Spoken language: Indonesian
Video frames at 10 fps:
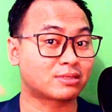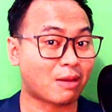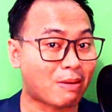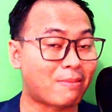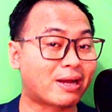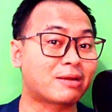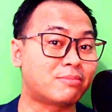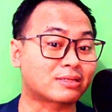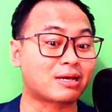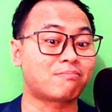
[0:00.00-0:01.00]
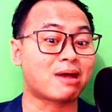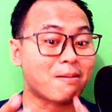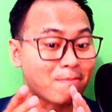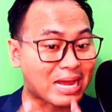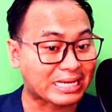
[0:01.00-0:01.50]
bertambah makin bertambah,
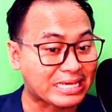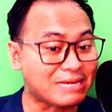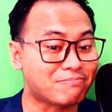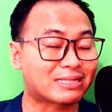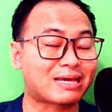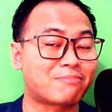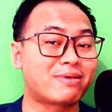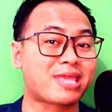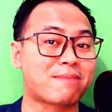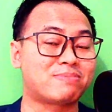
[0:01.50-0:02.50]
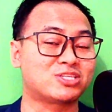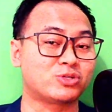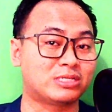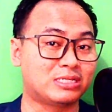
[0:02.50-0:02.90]
makin bertambahnya episode